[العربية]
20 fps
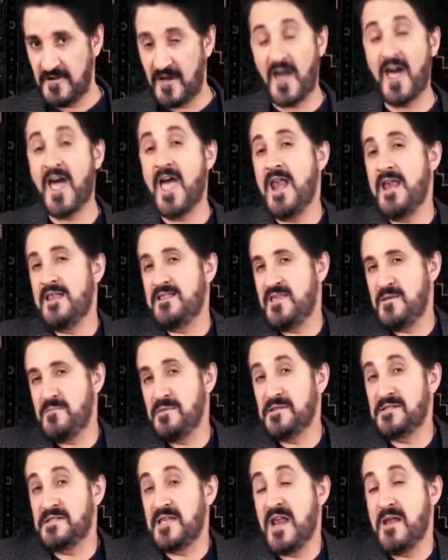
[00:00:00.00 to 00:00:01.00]
خالد
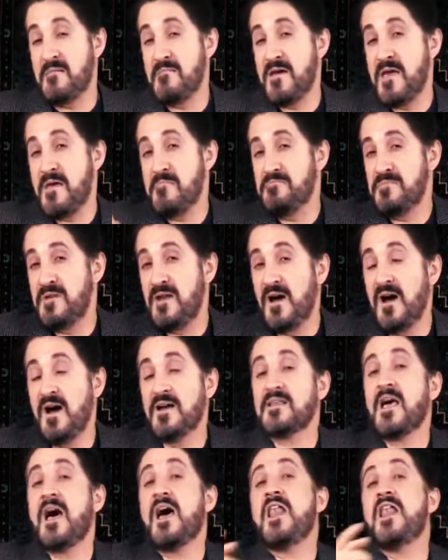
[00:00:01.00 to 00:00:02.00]
بن سلمة بن
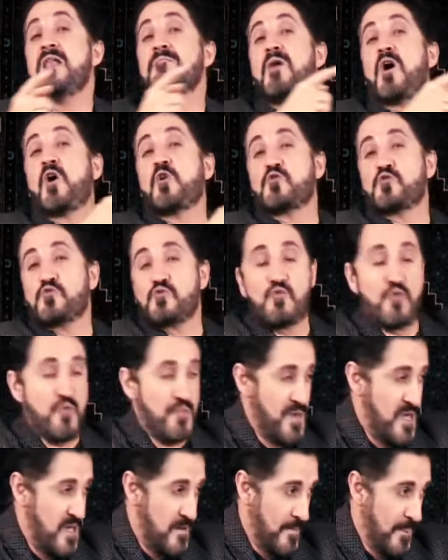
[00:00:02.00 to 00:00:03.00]
العاص
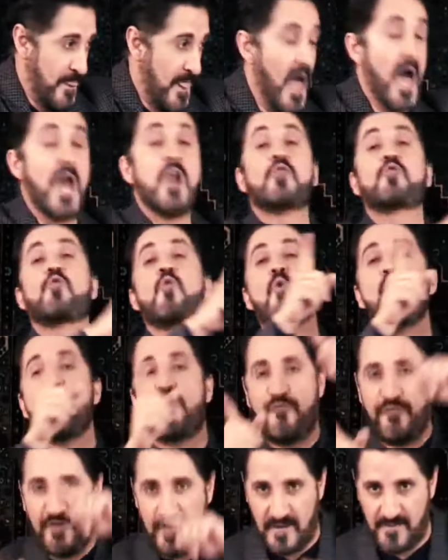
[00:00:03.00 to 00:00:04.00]
المخزومي
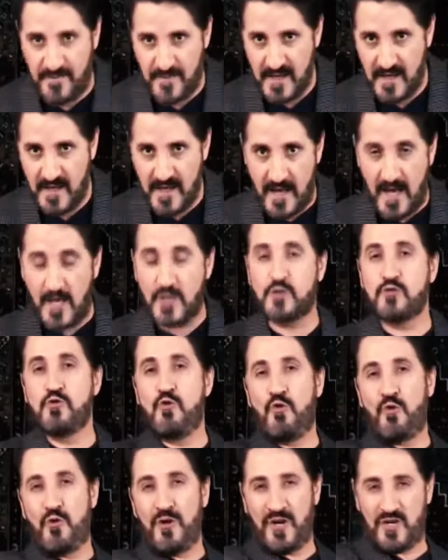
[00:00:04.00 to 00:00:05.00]
الكوفي
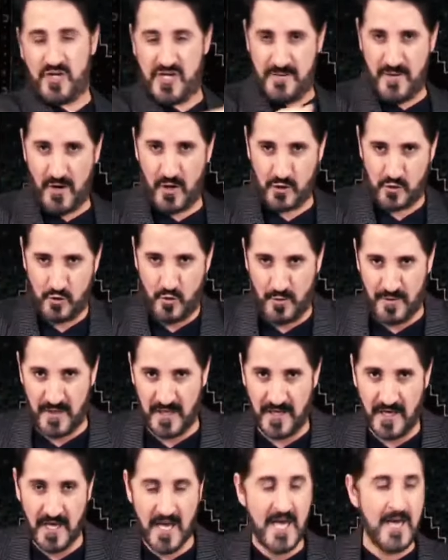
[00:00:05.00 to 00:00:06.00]
أصله قرشي
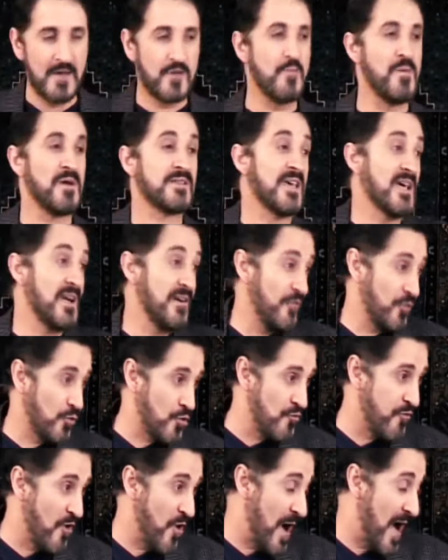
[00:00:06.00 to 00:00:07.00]
مخزومي ثم صار في
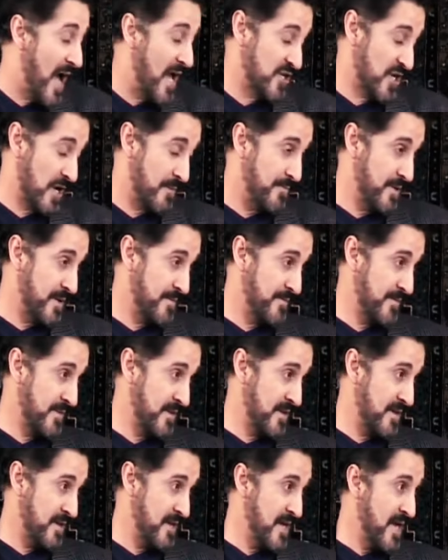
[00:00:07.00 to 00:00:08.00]
الكوفة وعجب
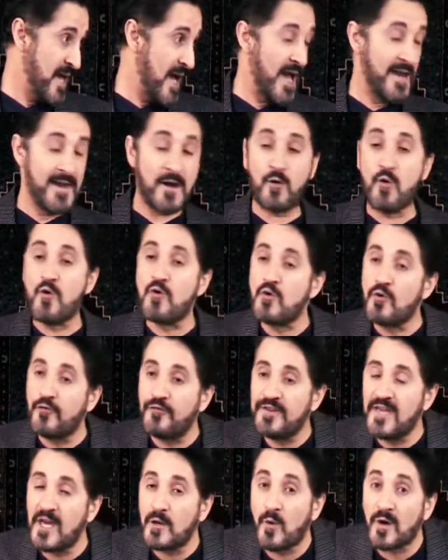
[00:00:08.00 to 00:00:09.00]
أن يكون
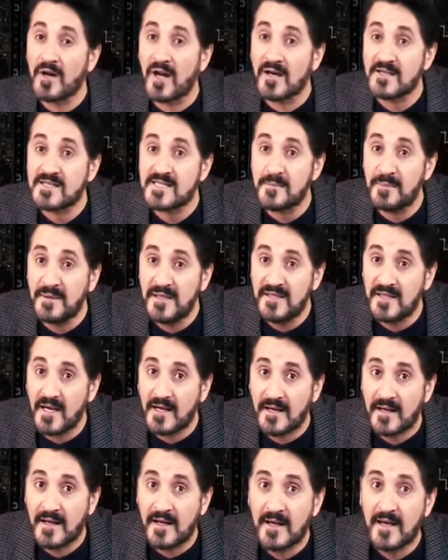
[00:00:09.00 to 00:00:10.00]
كوفيا
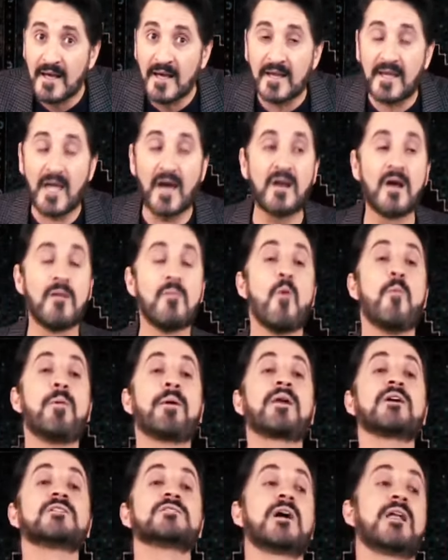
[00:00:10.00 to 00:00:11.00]
وناصبيا كان
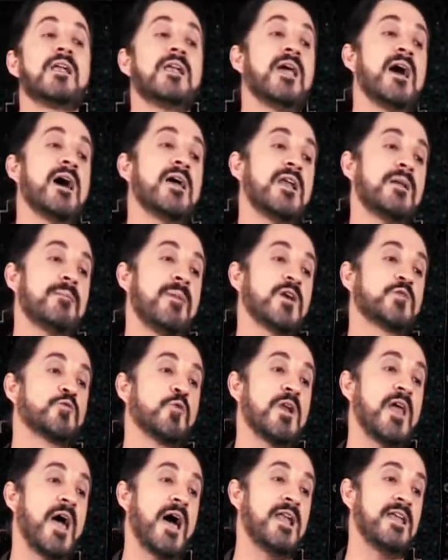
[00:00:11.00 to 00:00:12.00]
مبغضا لأهل البيت
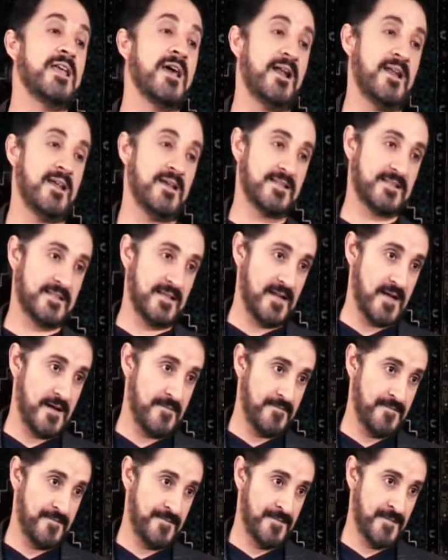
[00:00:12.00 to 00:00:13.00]
ولعلي عليه
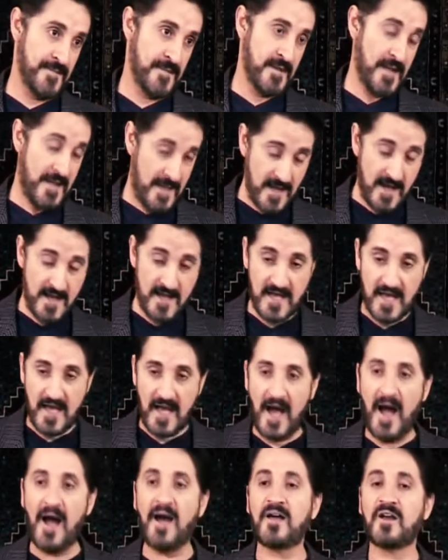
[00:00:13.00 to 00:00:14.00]
السلام ها
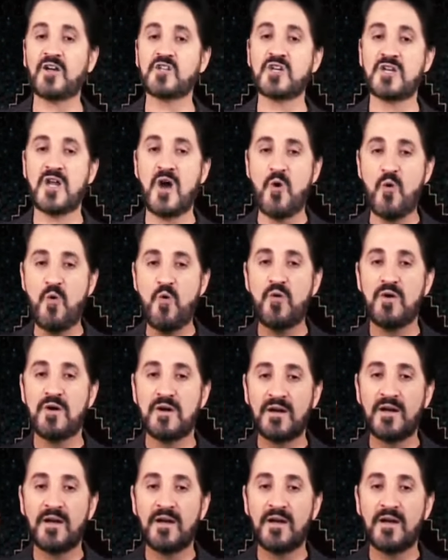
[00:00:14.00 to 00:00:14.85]
أخرج له